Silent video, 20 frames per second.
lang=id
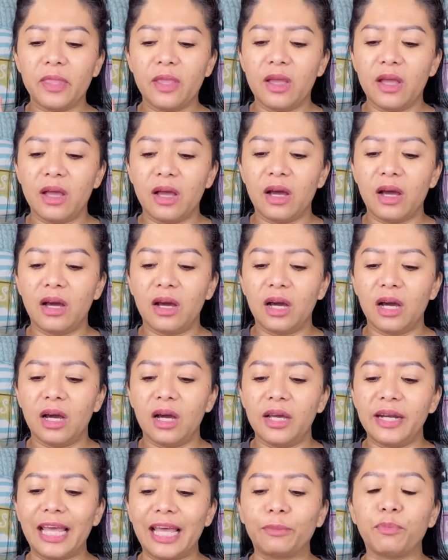uh,
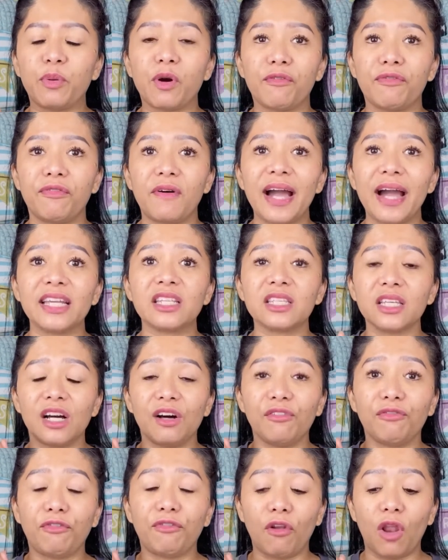that provides a
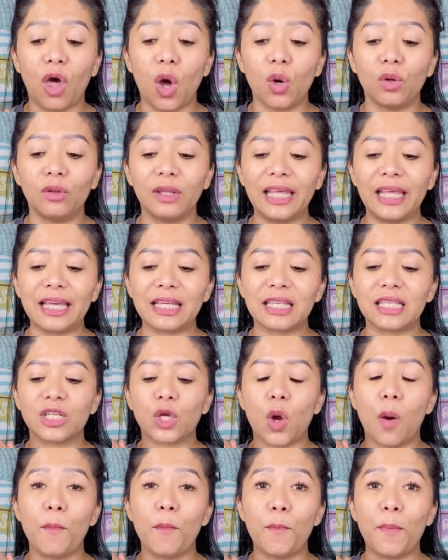flawless
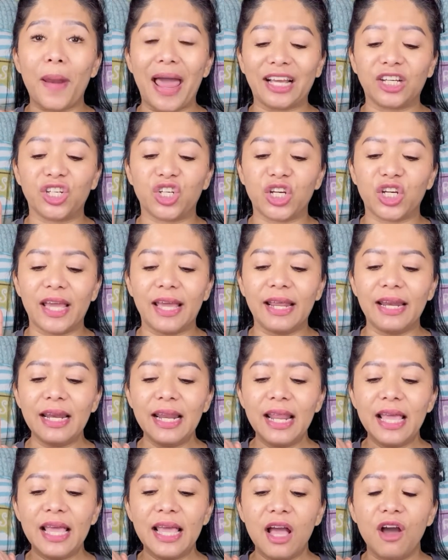complexion
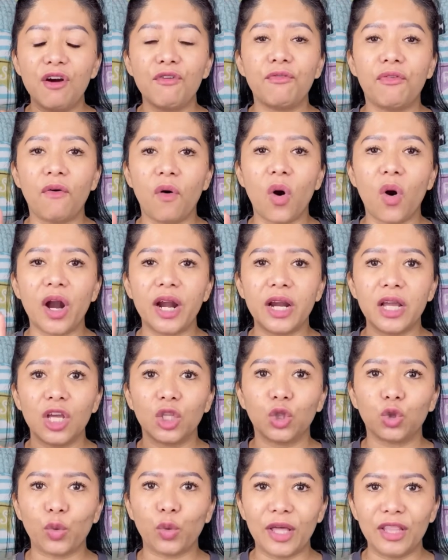for
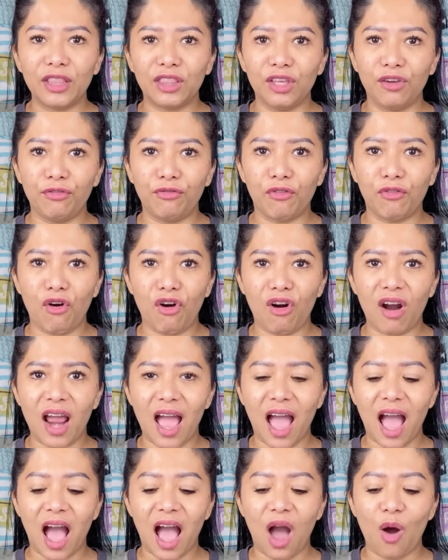24
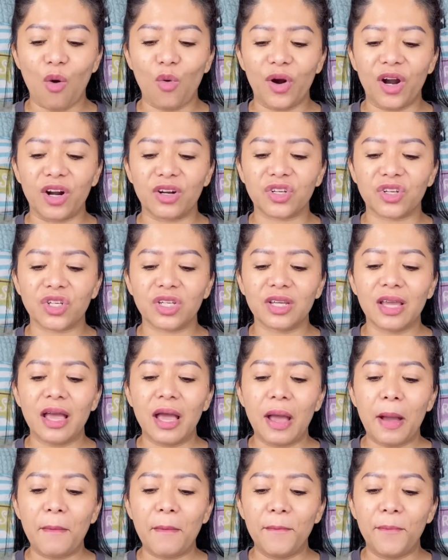hours
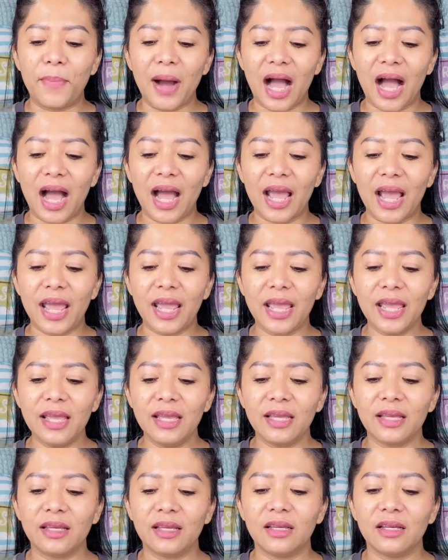by
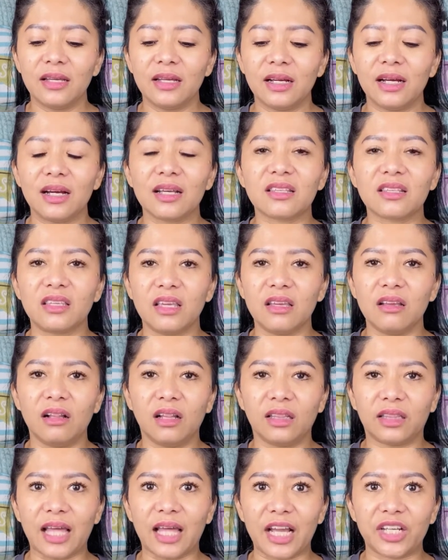a single
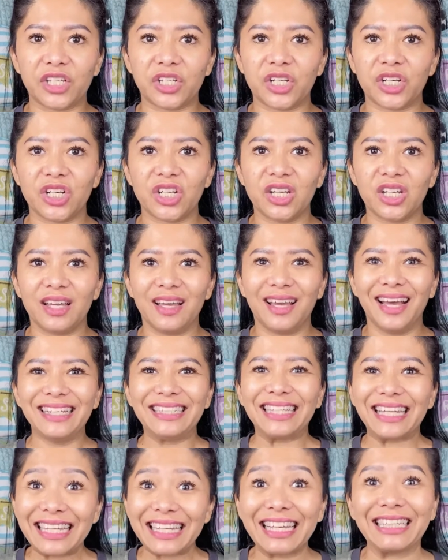touch.
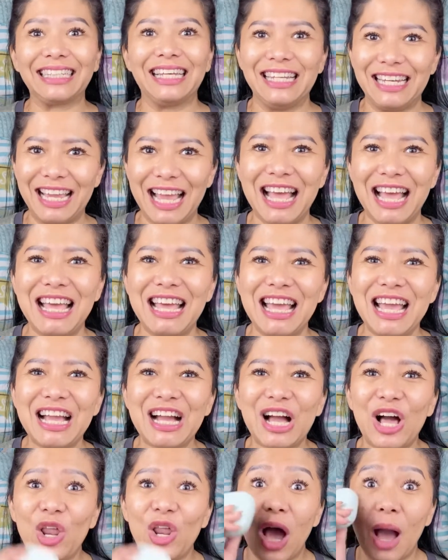Jadi katanya
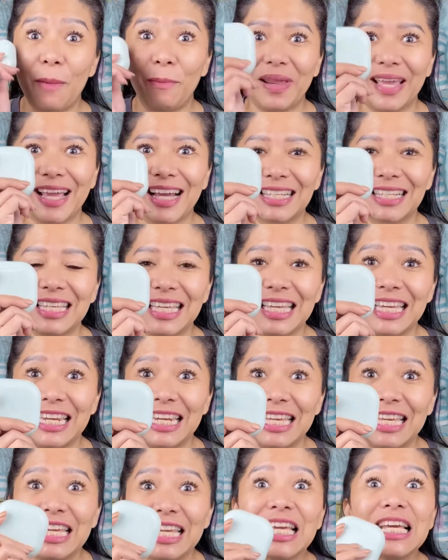kalau aplikasi
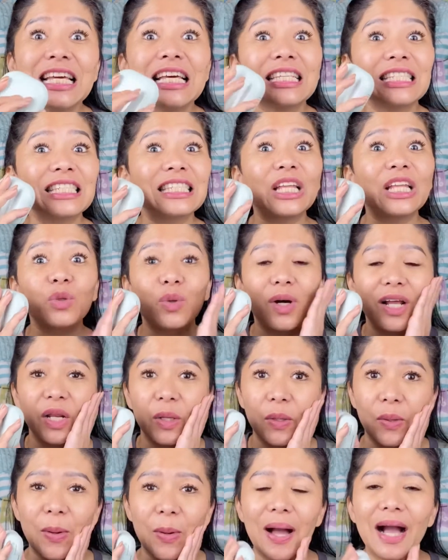ini satu kali
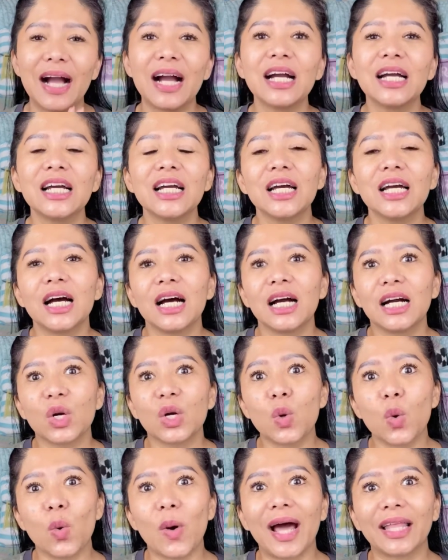doang
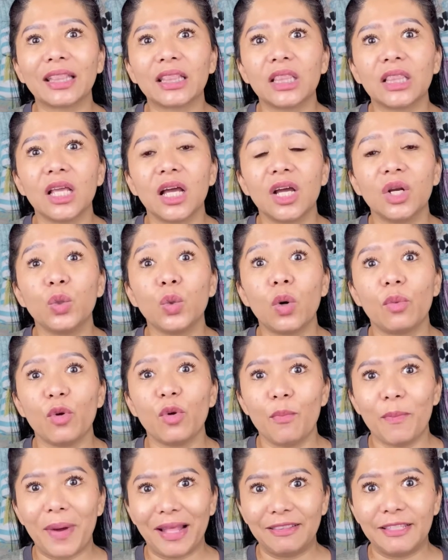kuat
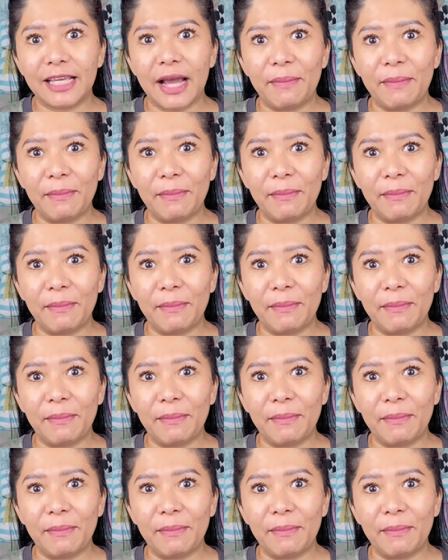24 jam.